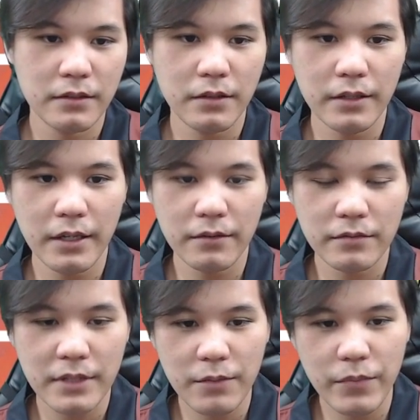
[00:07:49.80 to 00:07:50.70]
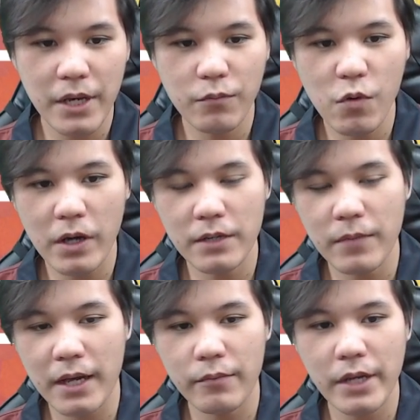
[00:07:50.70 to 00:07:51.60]
ก็เนี่ยทิมเบี้ยมั่วขึ้น
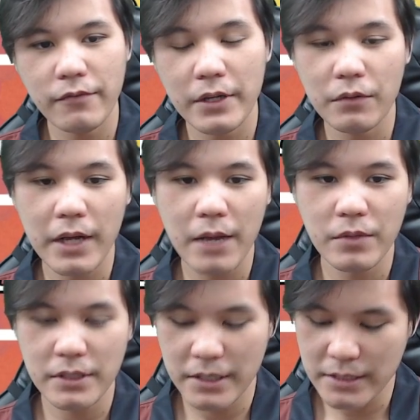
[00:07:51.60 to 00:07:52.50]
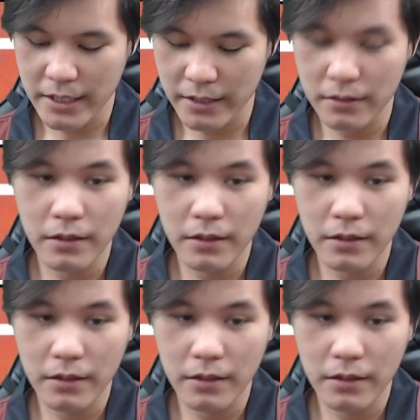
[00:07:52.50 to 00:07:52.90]
มาเม็ดฝ่ายตรงข้ามก็จะได้ใช้